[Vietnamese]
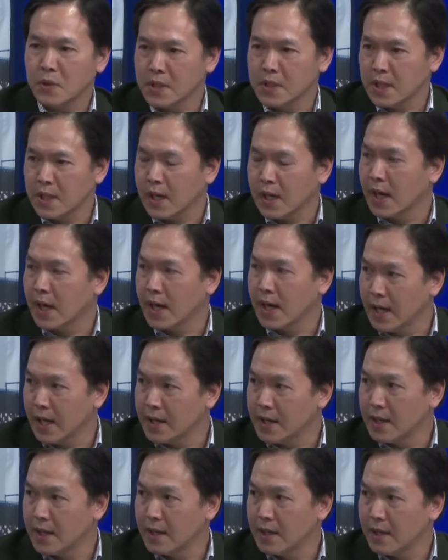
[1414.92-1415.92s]
suất nó sẽ càng
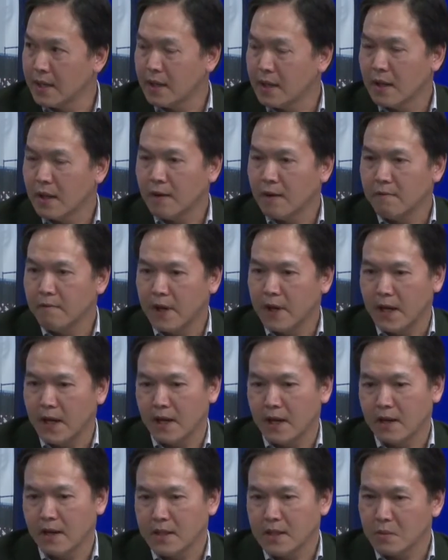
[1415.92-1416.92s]
lên
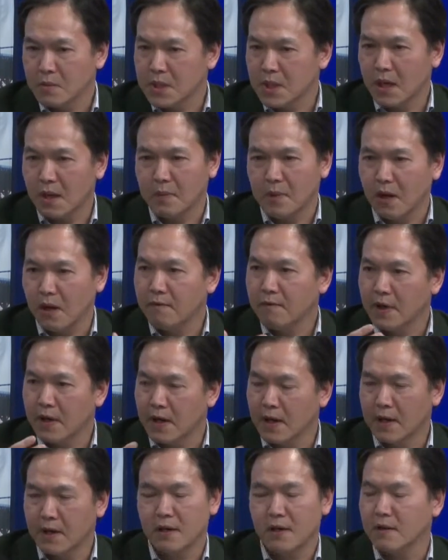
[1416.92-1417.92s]
và trong trường hợp đó
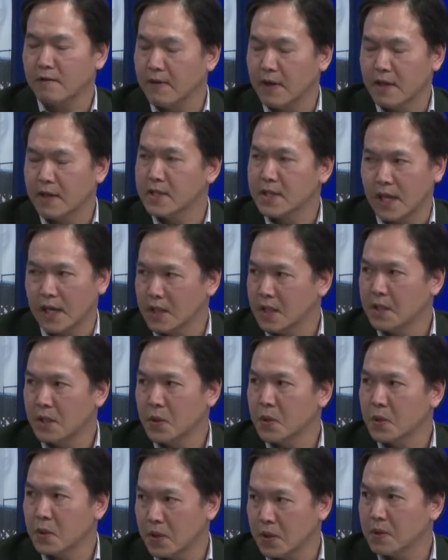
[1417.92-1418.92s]
phần lớn là phải xài
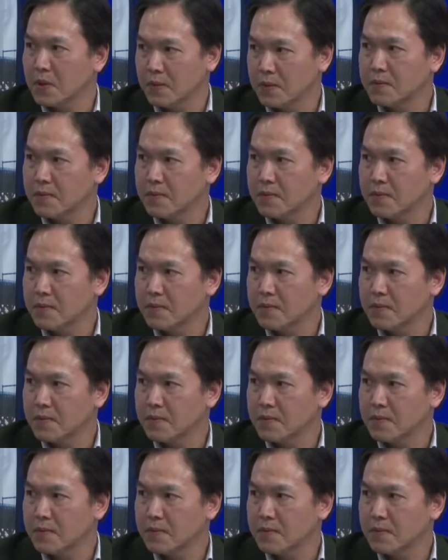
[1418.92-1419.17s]
đến thuốc thôi.